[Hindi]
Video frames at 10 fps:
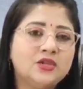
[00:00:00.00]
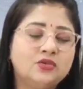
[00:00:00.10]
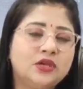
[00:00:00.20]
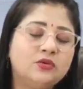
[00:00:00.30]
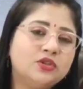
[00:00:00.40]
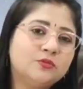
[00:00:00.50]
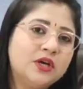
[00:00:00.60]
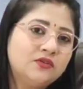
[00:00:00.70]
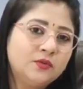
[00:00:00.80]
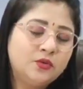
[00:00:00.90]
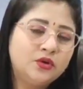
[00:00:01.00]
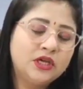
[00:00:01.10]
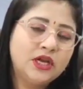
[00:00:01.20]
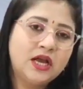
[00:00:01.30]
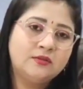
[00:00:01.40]
आज जो है कुछ
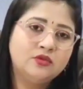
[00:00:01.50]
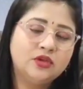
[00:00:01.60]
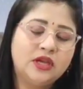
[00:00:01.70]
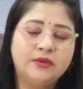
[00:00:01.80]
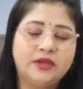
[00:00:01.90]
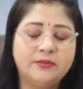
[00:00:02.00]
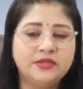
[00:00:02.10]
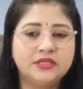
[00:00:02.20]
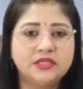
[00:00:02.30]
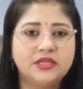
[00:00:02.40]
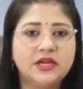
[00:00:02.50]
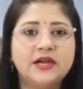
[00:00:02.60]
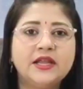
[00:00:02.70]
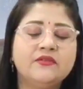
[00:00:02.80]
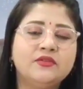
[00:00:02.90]
महत्वपूर्ण काम जो है आपके बिजनेस
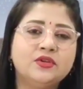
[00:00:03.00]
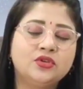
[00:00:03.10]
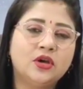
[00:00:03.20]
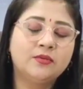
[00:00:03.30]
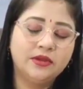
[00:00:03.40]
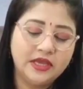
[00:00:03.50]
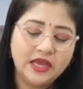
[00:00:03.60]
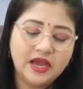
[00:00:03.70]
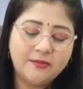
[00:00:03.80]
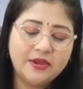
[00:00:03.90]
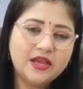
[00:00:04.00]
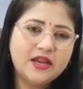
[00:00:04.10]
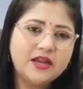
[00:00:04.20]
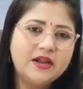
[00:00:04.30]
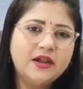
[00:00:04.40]
रिगार्डिंग या फिर जॉब आपके
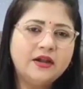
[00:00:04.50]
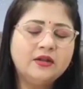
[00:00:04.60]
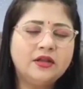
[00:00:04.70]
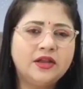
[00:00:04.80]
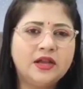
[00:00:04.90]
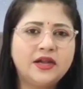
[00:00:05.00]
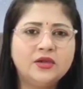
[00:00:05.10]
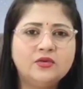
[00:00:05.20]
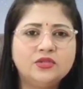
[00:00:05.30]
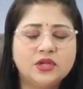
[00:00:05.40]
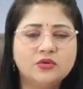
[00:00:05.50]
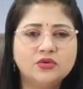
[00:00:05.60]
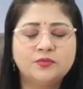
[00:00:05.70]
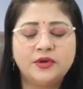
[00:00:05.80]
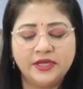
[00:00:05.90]
करियर रिगार्डिंग कुछ ना
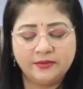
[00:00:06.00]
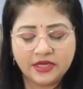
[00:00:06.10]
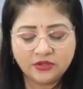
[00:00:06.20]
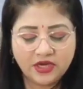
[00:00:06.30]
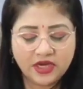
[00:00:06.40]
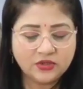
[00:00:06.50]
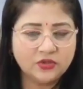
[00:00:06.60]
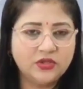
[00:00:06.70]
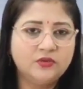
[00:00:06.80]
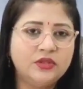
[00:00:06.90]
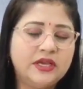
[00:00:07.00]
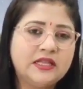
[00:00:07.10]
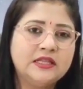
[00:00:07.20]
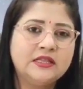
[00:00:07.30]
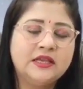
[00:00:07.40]
कुछ बड़ी बात जो है आज होती हुई
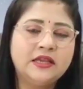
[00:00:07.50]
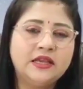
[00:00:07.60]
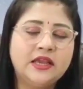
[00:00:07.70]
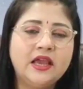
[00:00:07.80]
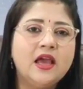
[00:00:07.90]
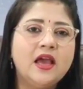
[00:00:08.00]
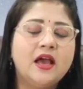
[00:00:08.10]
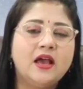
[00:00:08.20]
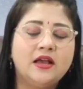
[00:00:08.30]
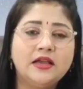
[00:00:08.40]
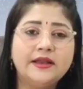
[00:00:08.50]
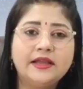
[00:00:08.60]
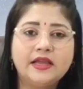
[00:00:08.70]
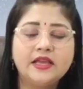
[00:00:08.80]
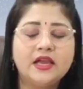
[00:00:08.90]
दिखाई देती दे रही है अगर
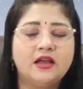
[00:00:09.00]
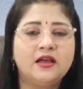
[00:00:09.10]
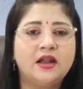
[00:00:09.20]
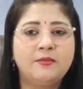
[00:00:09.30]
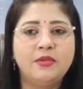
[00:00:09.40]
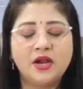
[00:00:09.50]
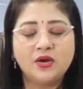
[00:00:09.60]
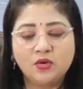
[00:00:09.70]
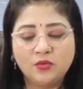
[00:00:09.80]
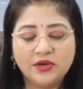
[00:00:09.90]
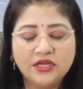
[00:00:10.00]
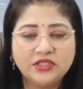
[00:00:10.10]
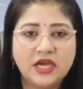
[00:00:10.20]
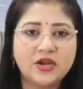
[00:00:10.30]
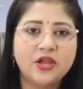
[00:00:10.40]
कहीं अगर आप बाहर घूमने
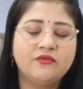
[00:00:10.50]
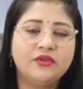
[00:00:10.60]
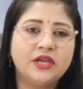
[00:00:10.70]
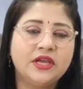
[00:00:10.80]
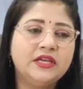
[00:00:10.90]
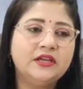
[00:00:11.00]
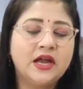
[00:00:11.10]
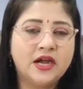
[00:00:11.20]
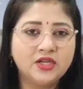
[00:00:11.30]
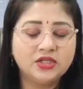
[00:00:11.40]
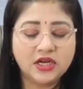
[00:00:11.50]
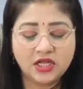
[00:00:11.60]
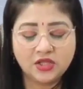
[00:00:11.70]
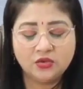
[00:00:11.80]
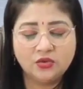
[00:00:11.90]
जा रहे हो या फिर कहीं गाड़ी
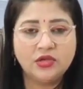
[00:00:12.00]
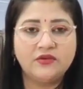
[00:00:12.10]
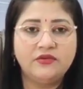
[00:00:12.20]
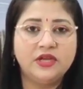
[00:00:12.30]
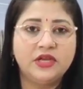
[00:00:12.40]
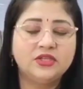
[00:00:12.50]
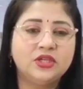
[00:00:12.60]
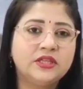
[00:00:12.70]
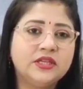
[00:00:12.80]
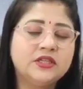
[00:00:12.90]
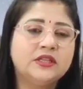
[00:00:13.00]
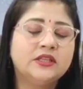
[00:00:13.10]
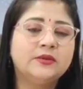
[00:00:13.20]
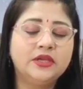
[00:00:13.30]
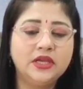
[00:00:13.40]
चलाते हो या फिर कहीं चलते
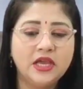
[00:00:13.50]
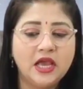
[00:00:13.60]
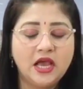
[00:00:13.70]
चलते भी